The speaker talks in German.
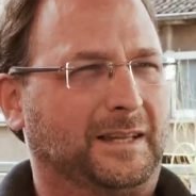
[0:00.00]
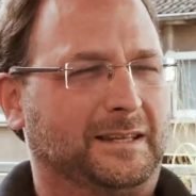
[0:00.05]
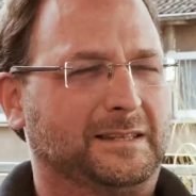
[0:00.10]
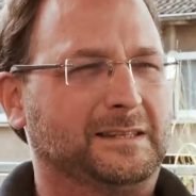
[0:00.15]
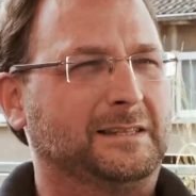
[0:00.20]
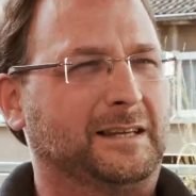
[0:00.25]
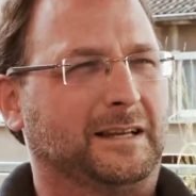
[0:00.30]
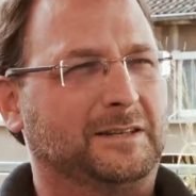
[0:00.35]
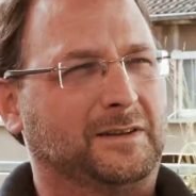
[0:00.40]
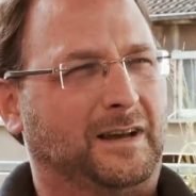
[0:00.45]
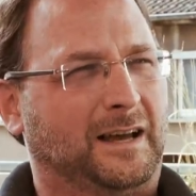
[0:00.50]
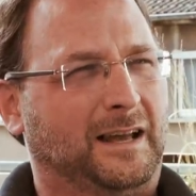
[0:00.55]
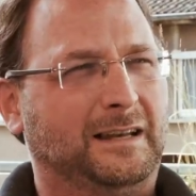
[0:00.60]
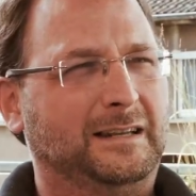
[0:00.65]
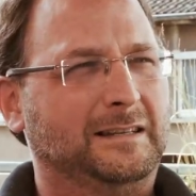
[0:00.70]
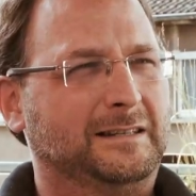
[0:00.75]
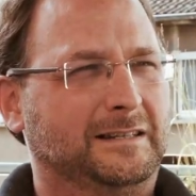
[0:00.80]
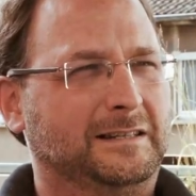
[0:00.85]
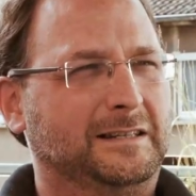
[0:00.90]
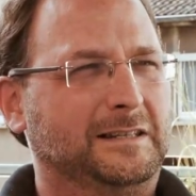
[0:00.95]
Das ist also
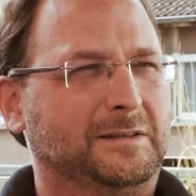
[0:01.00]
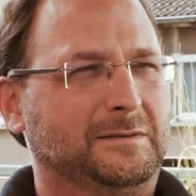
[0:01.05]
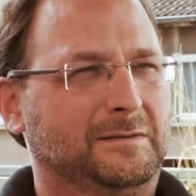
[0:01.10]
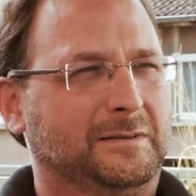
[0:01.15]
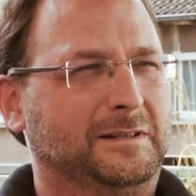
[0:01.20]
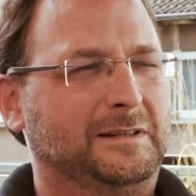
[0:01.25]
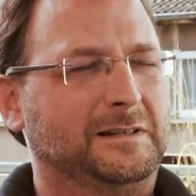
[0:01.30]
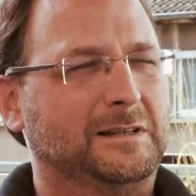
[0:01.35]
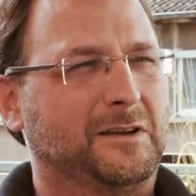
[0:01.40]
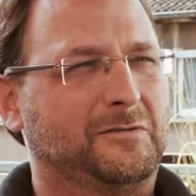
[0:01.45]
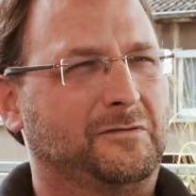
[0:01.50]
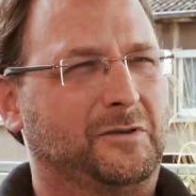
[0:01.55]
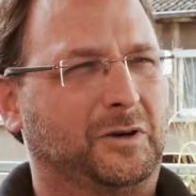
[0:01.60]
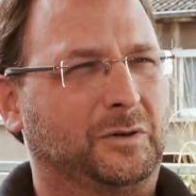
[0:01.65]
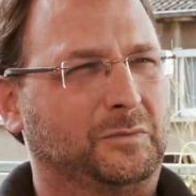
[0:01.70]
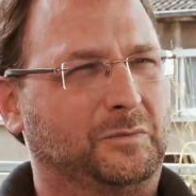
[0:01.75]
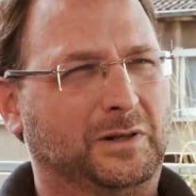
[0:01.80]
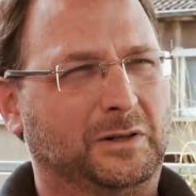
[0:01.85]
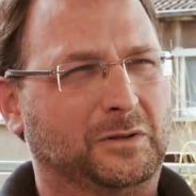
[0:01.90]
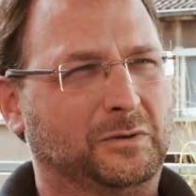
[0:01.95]
alles in, diesen, in dieser
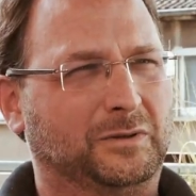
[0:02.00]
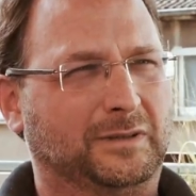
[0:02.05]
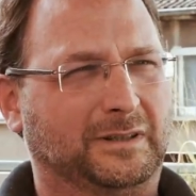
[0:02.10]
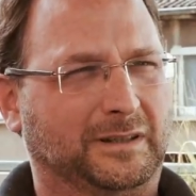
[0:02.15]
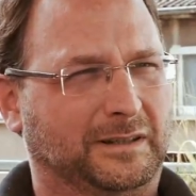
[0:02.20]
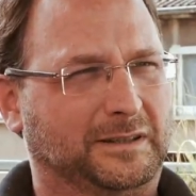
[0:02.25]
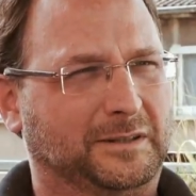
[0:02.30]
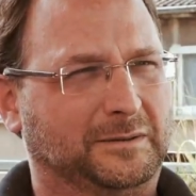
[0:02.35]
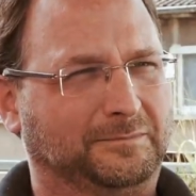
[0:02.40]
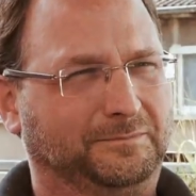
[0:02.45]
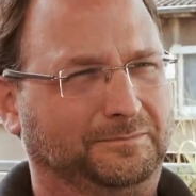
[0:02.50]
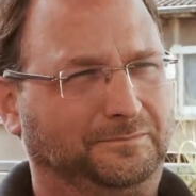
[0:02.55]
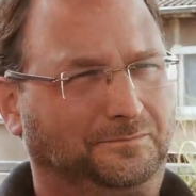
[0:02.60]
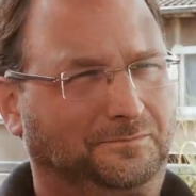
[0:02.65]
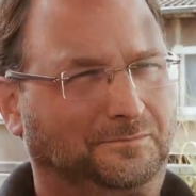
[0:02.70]
Fortbildung drin.